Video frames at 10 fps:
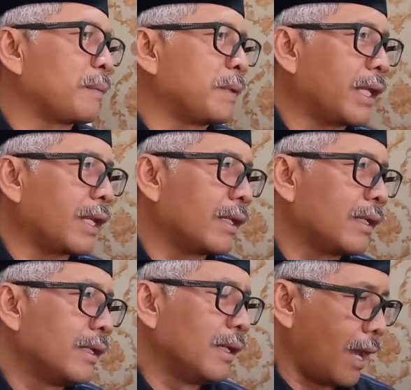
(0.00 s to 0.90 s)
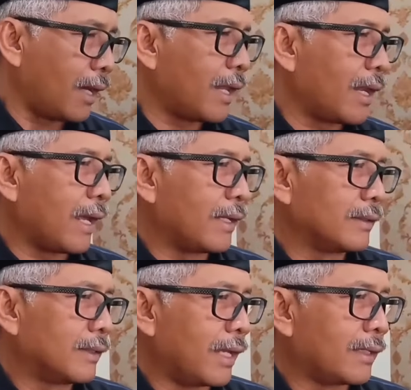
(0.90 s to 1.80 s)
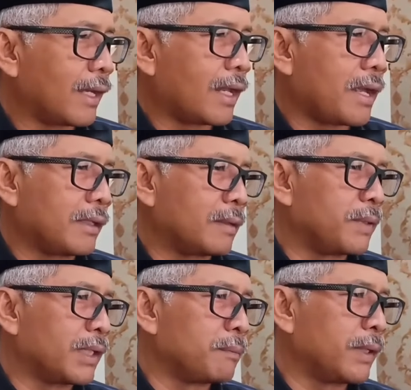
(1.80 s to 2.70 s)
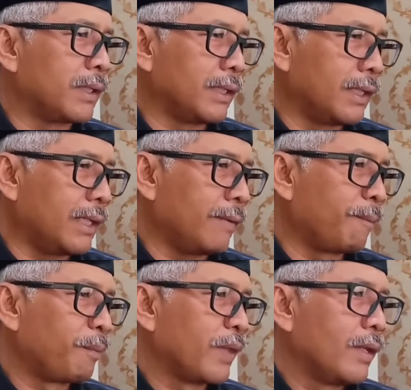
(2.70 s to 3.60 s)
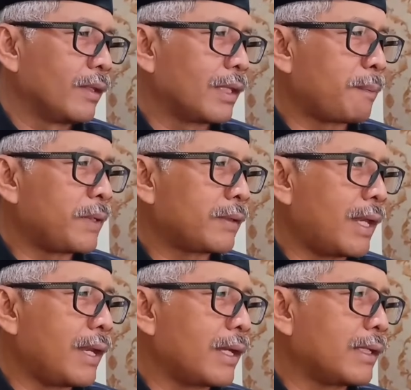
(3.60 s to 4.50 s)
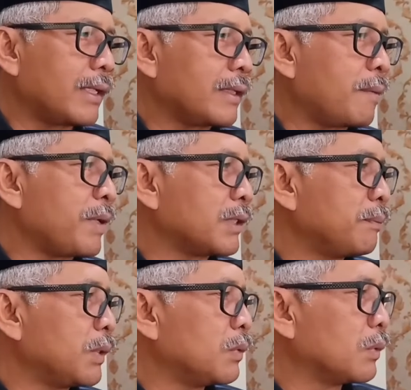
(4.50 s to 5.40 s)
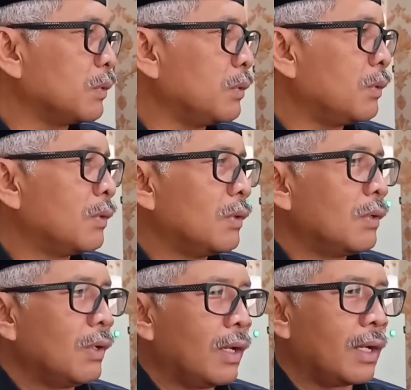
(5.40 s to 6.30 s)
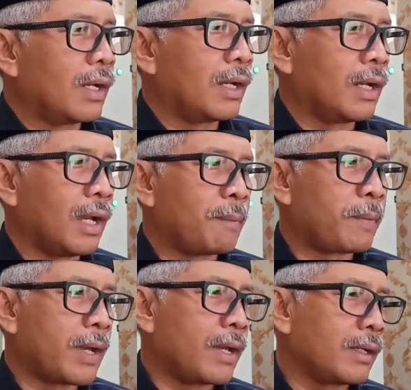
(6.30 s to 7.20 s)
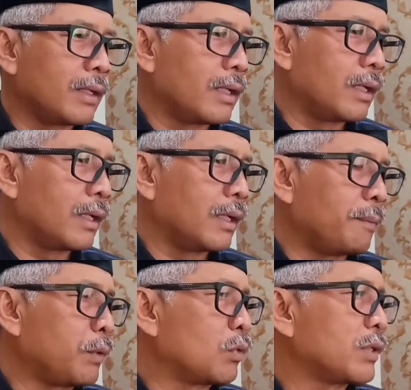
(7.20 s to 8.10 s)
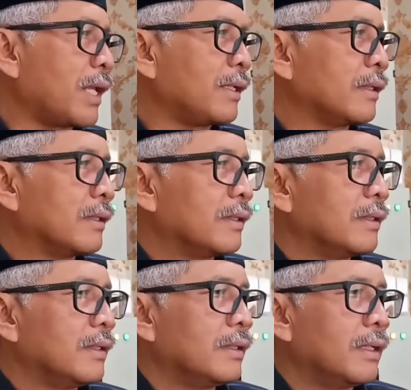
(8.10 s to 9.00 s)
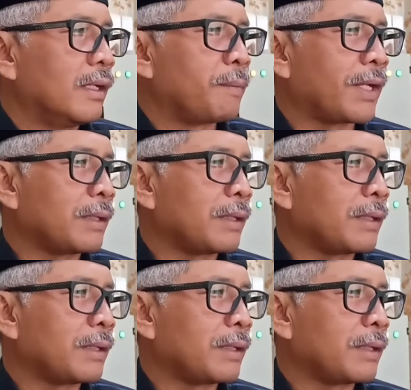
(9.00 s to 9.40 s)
Saya pikir adalah di antara teman-teman ini tetapi sekali lagi kita masih menunggu eh, apa keputusan eh,